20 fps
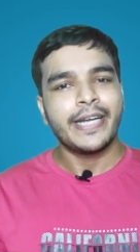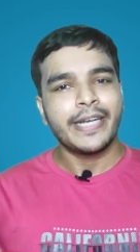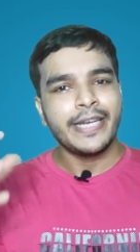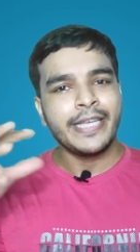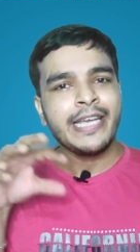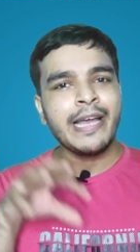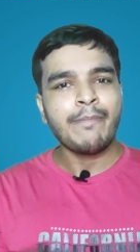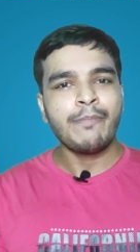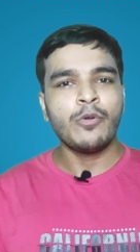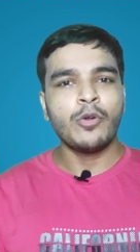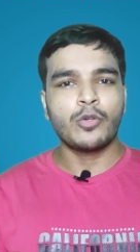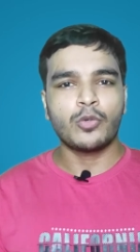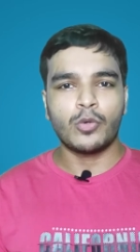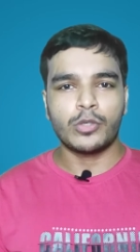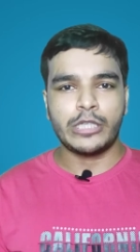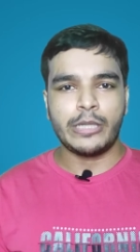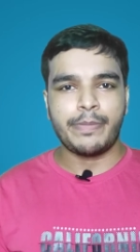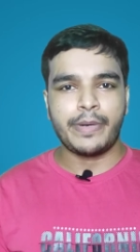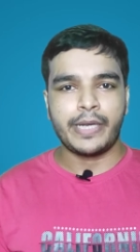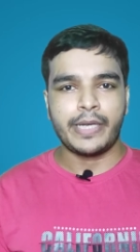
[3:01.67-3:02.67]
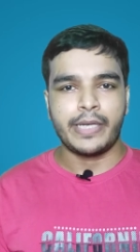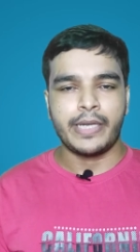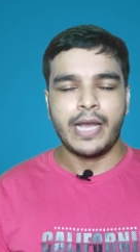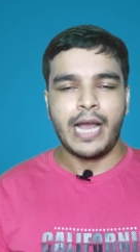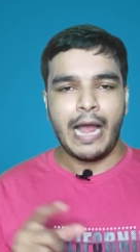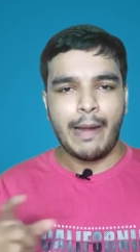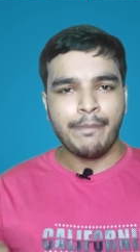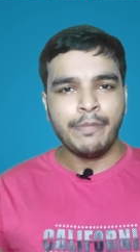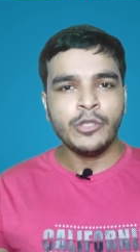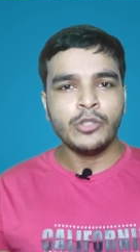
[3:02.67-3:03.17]
রিআপলোড করতে পারেন
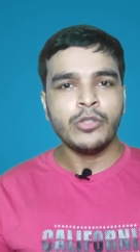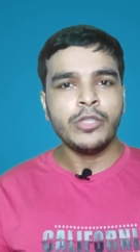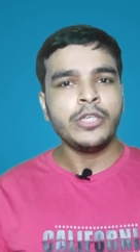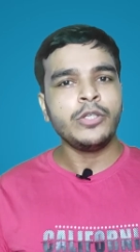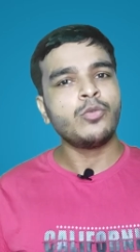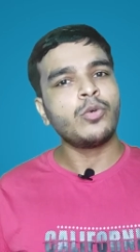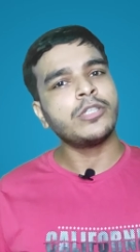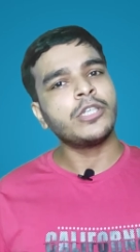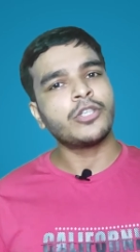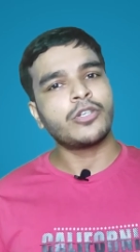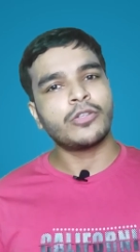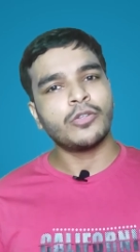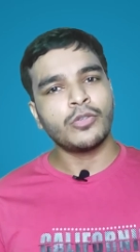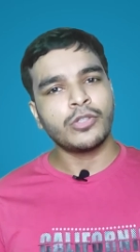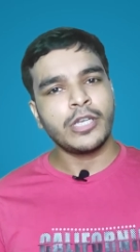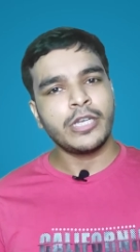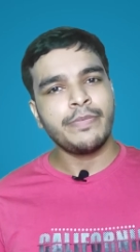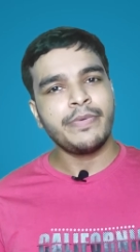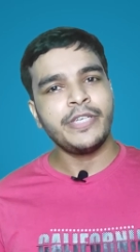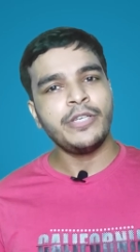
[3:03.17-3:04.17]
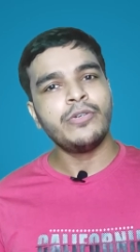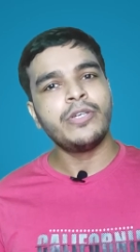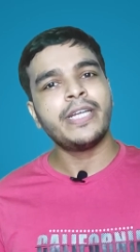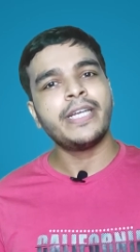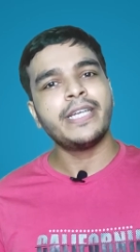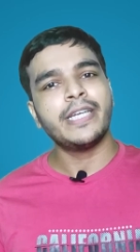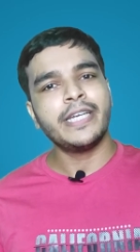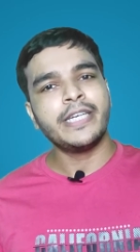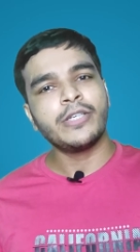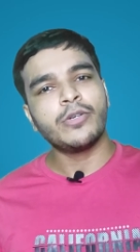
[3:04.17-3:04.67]
আপনি যদি দু সালে ভিডিওটিকে
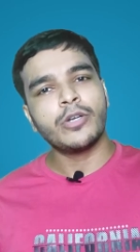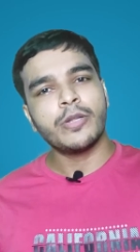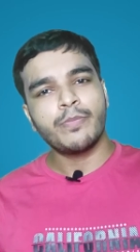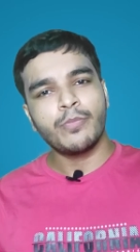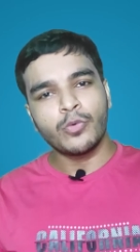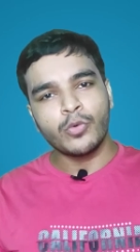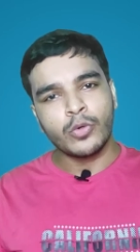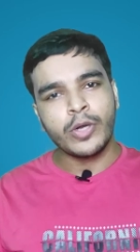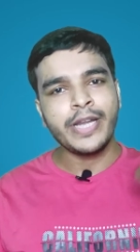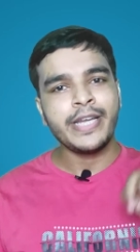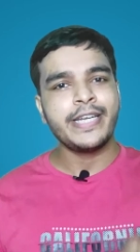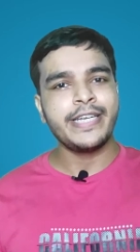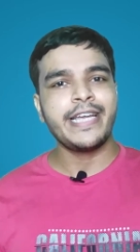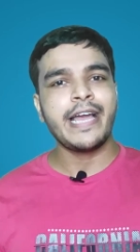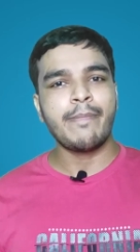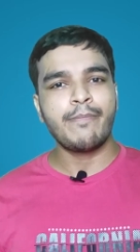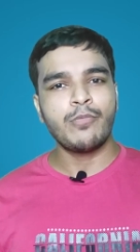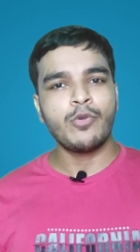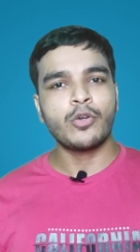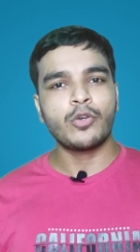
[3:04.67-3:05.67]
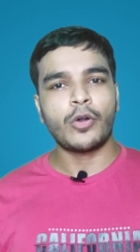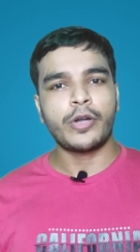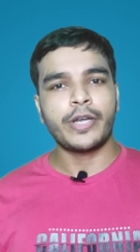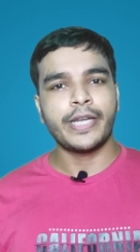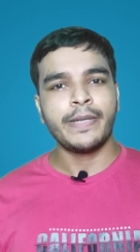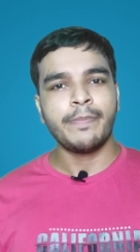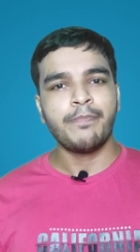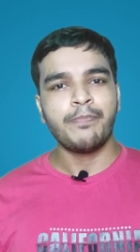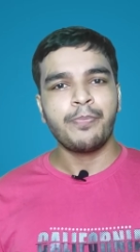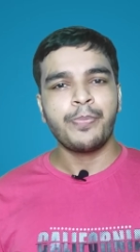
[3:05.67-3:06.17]
ডিলিট করে পুনরায় রিআপলোড করেন
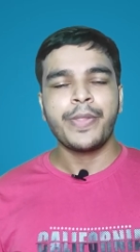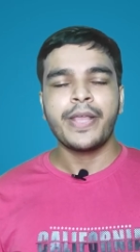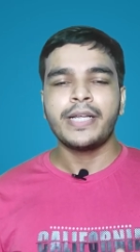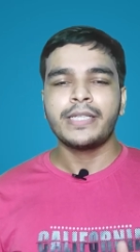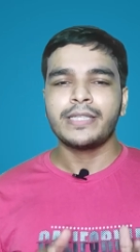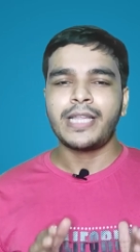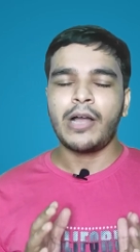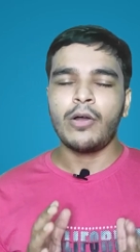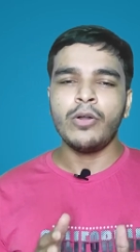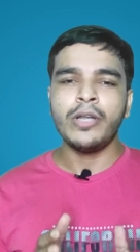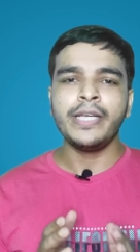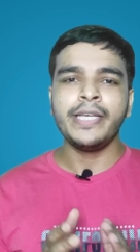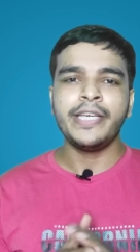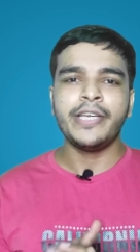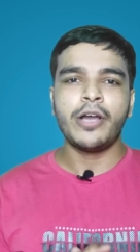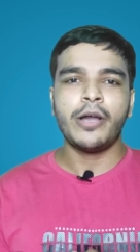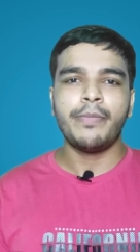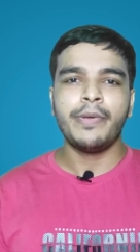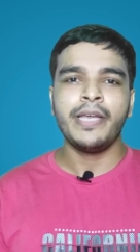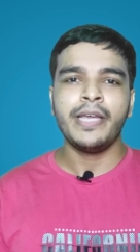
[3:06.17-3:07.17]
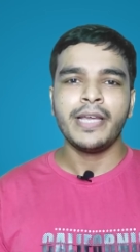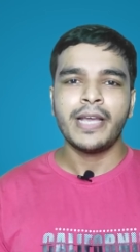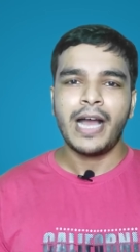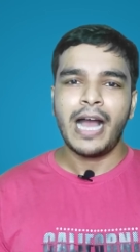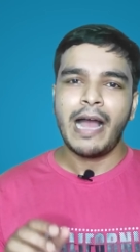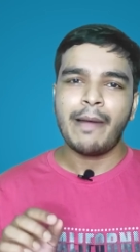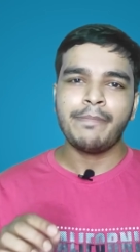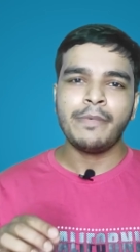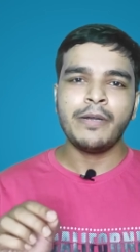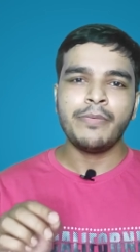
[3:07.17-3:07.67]
তাহলে কি হবে
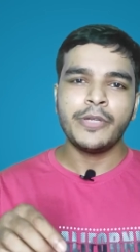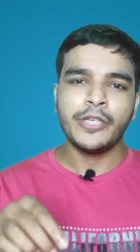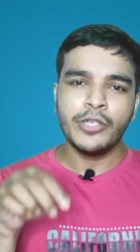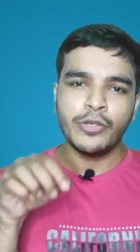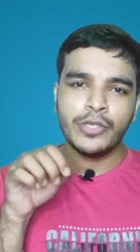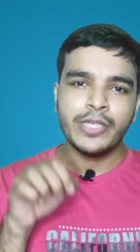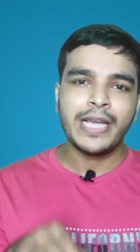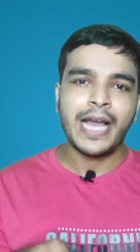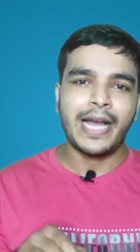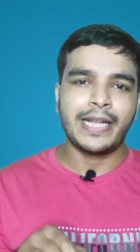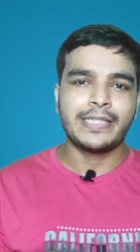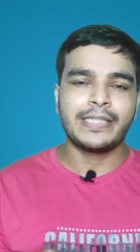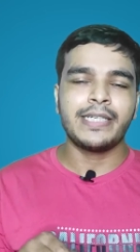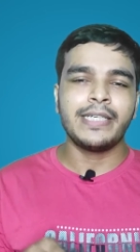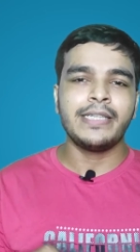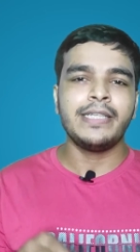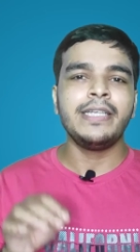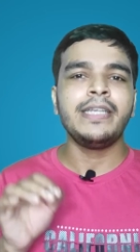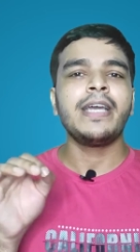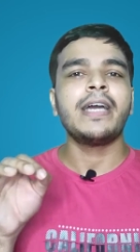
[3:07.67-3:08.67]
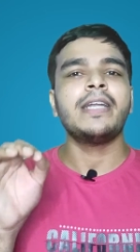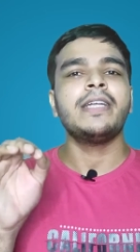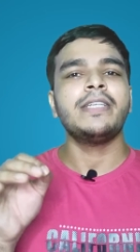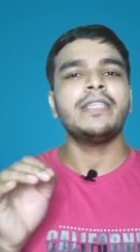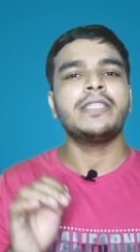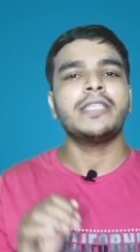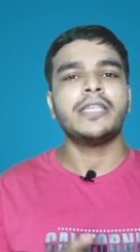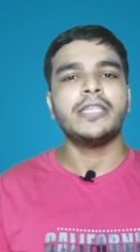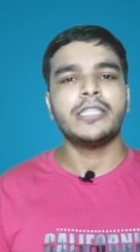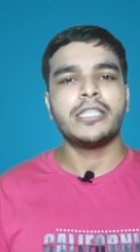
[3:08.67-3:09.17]
আপনার ভিডিওটি আজকের দিনে
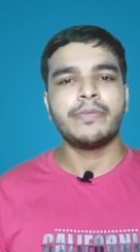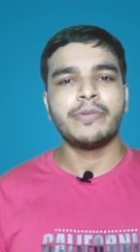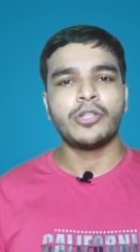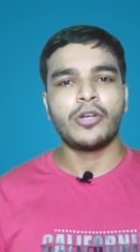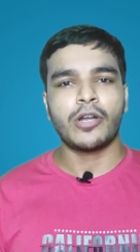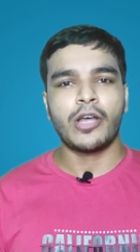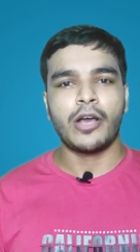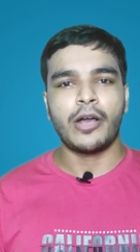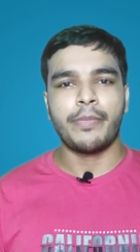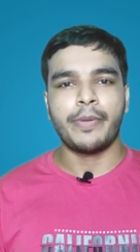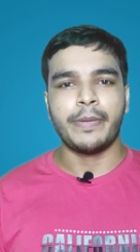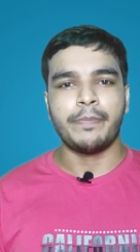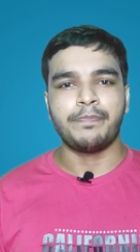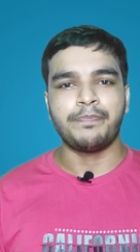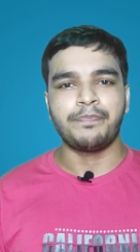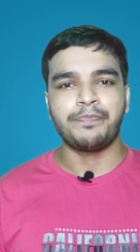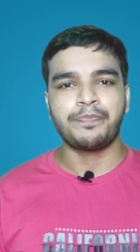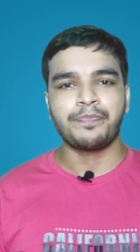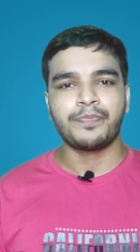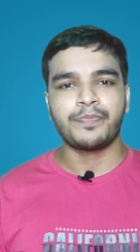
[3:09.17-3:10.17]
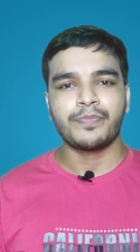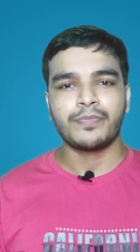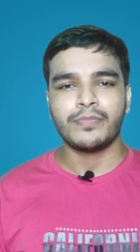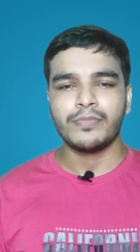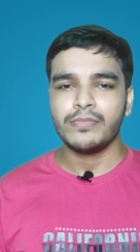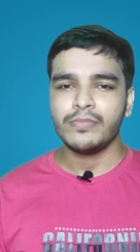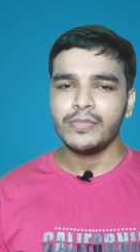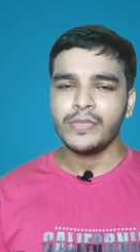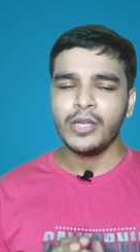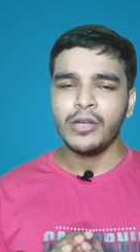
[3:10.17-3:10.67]
আনলিস্টেড হিসেবে ধরা হবে
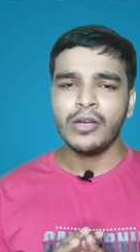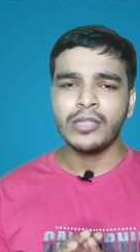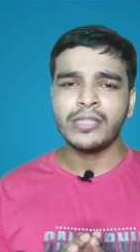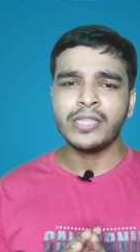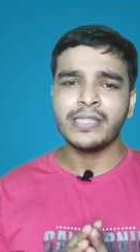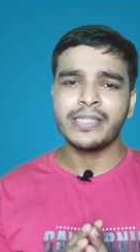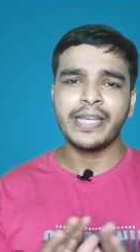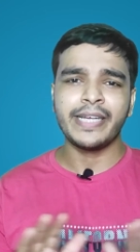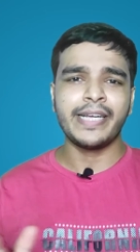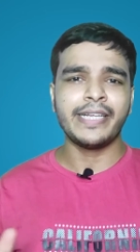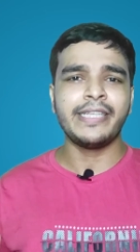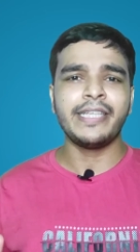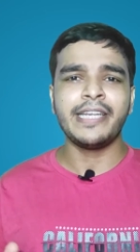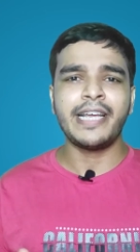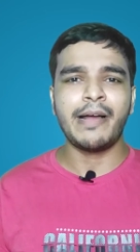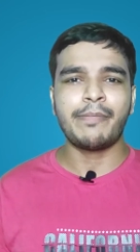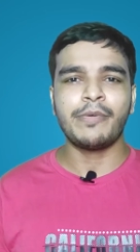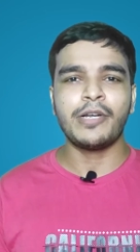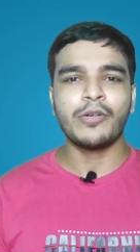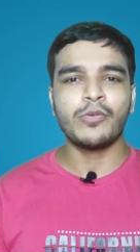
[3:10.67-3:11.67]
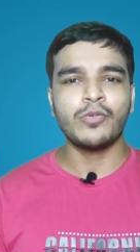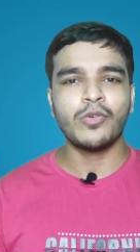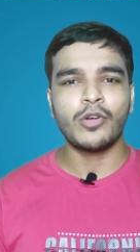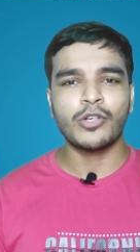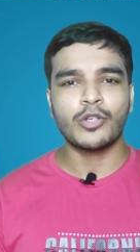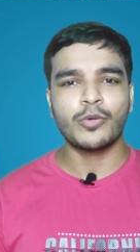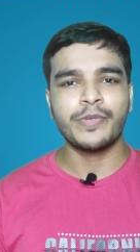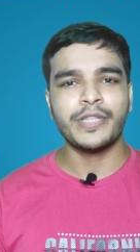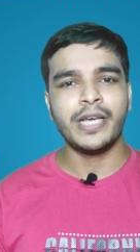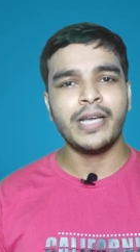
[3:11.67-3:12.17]
অর্থাৎ সেক্ষেত্রে আপনার কোনো
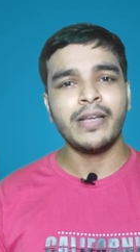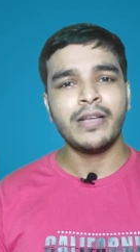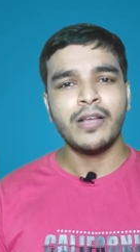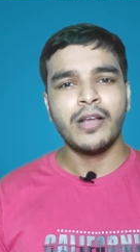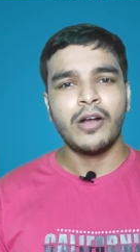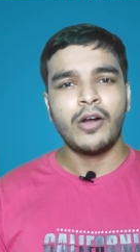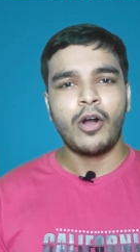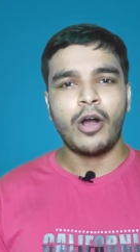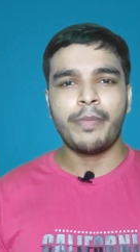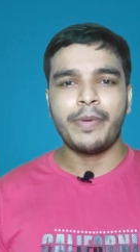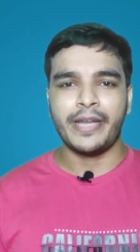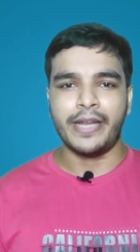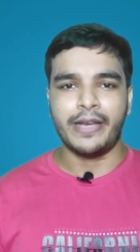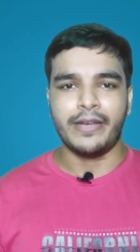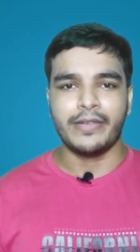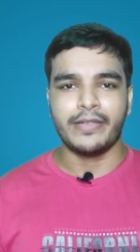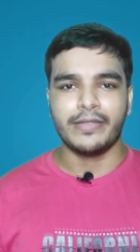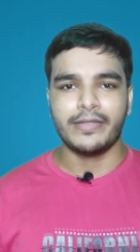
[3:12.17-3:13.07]
অসুবিধা হবে না